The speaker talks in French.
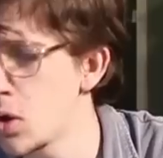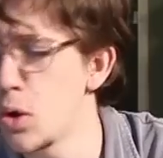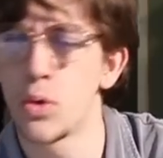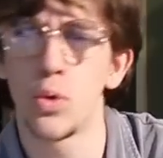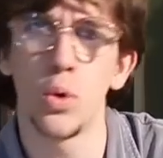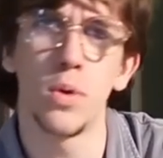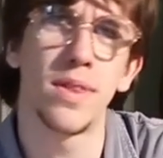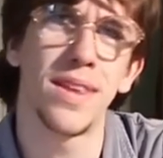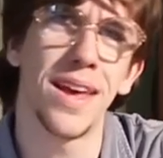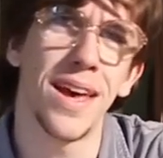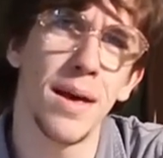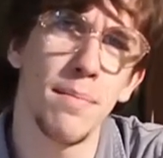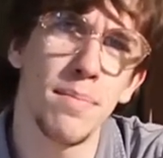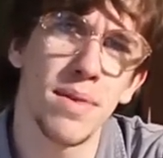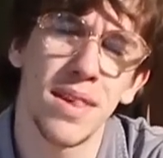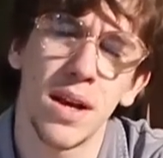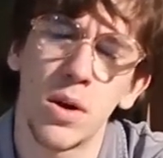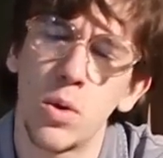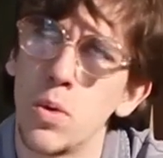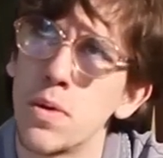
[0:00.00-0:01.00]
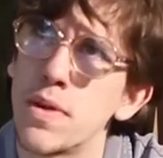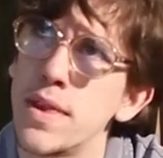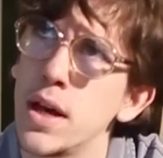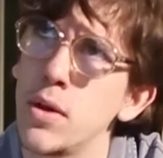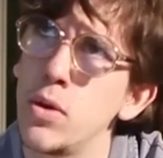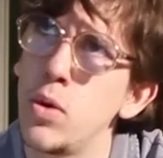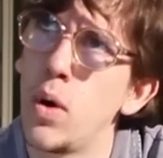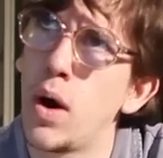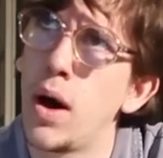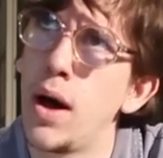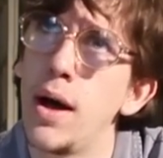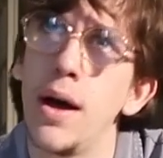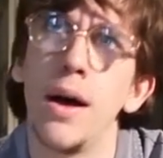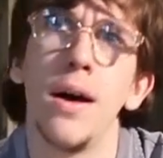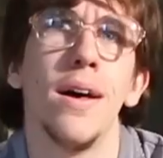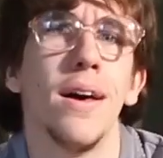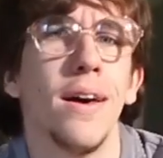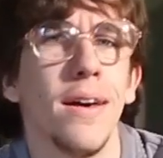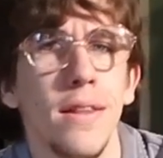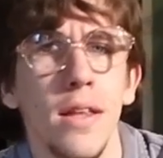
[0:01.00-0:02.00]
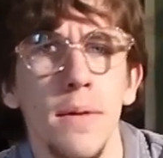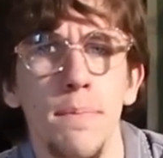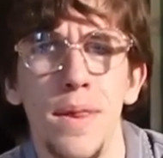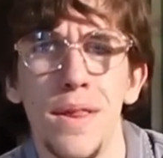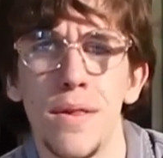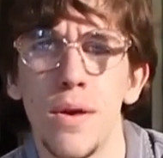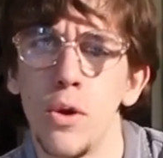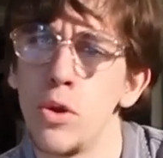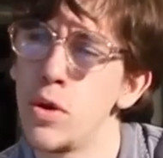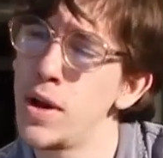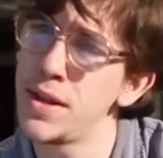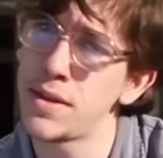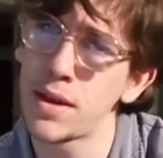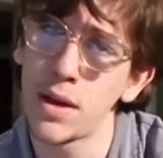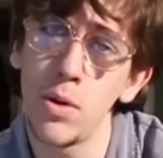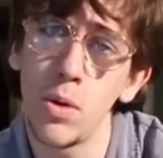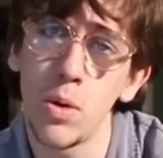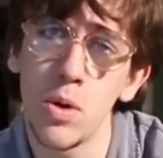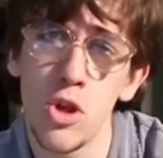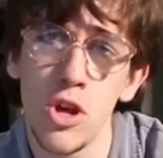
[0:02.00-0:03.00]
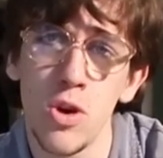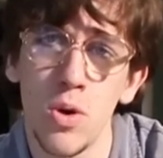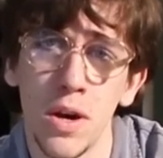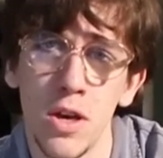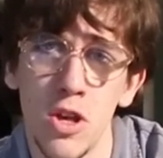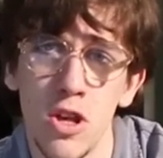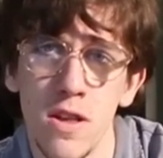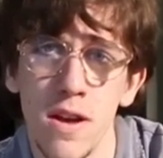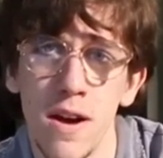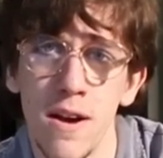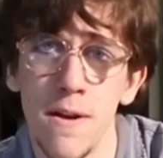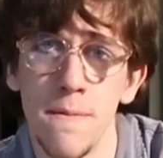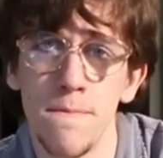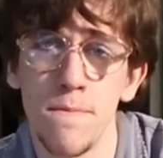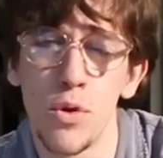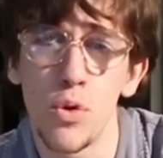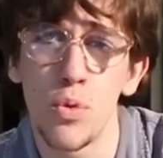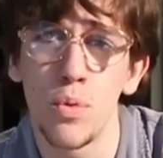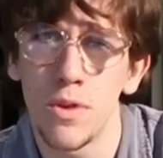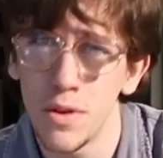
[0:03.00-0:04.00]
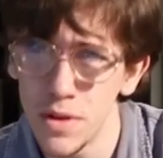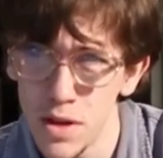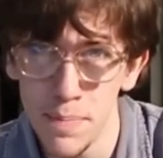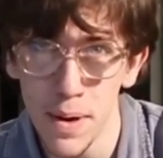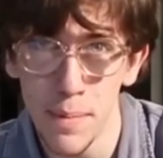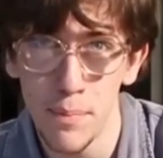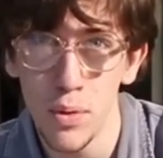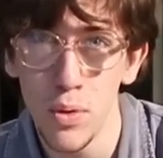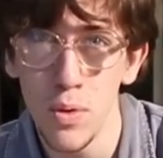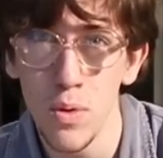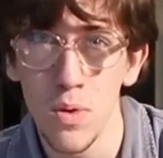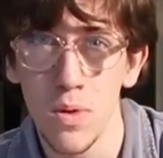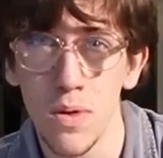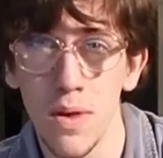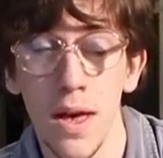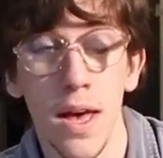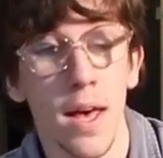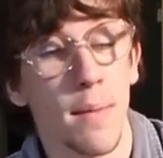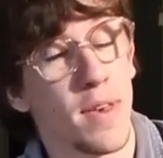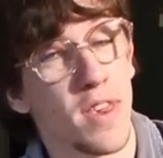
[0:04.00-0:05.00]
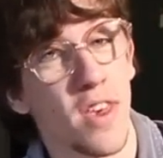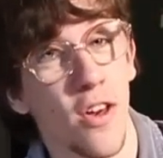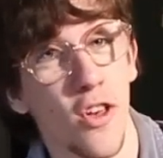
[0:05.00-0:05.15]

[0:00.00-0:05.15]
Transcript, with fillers: Quant au thème, ça concernera un épisode de la trilogie originale. Je vous en dis pas plus, mais